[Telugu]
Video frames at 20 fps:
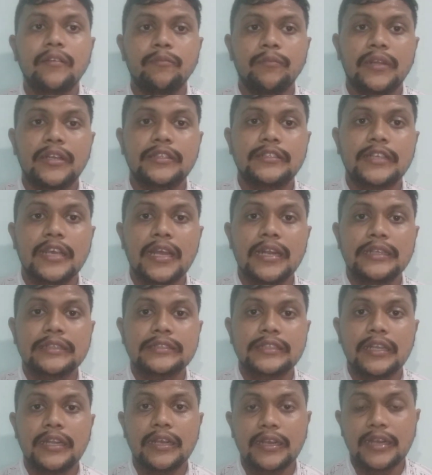మరి చాలా
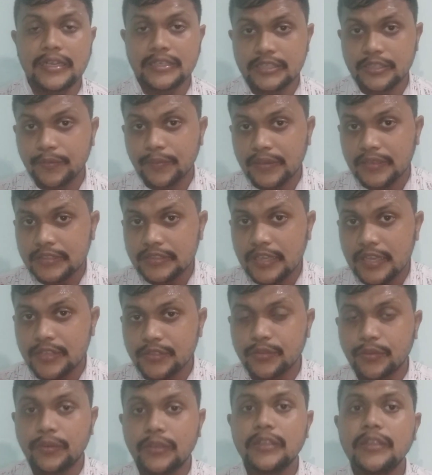చాలా కష్టమయ్యే
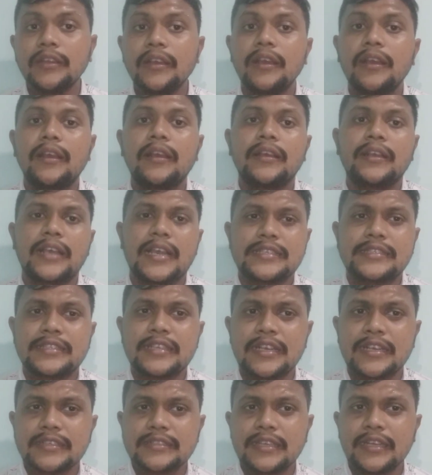ఛాన్స్ ఉంటుంది
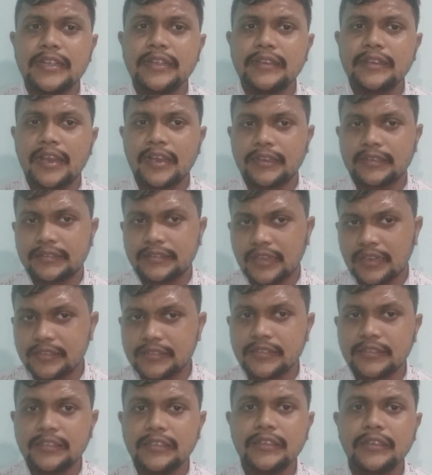ఖచ్చితంగా సరే నాకు
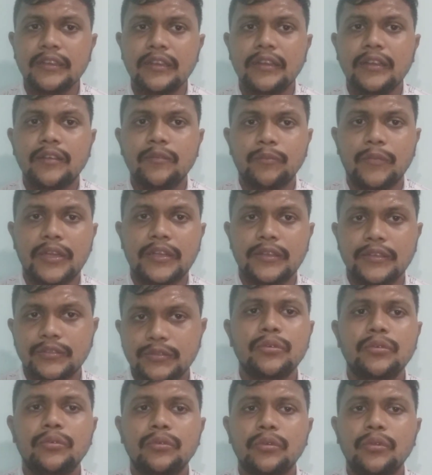తెలిసింది మరి
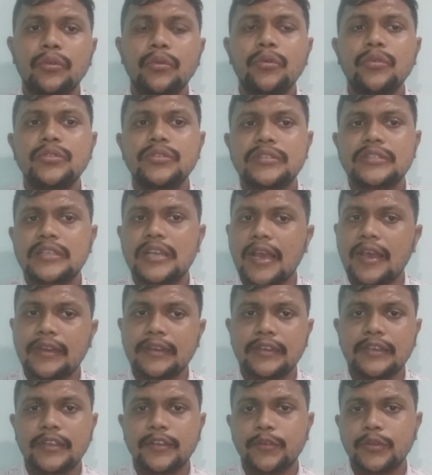లూజ్
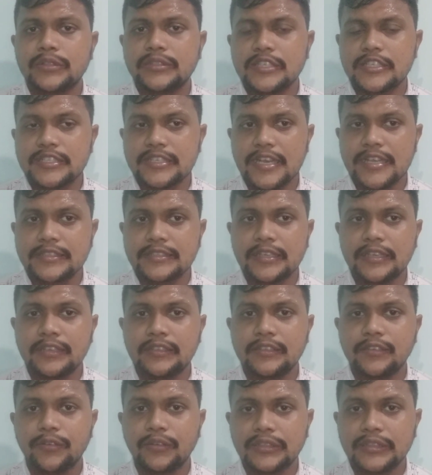టార్గెట్ వచ్చే ఛాన్స్
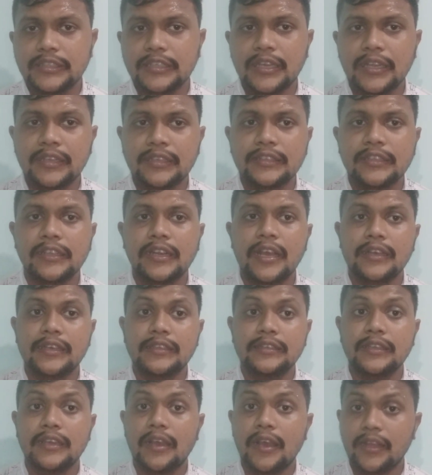అనేది ఉంది అనేది
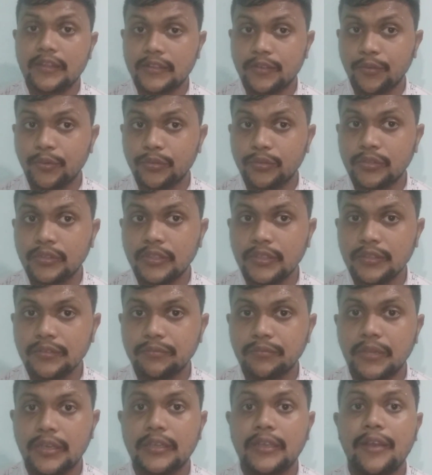నాకైతే అర్థమవుతుంది
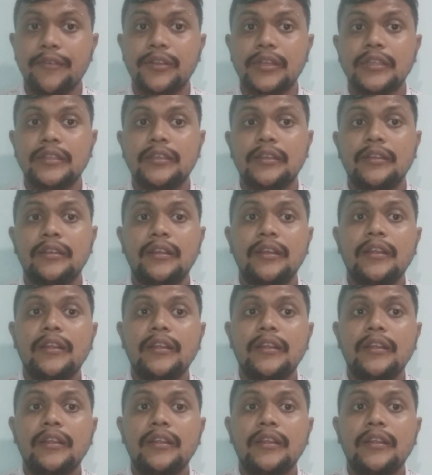మరి ఎవరైతే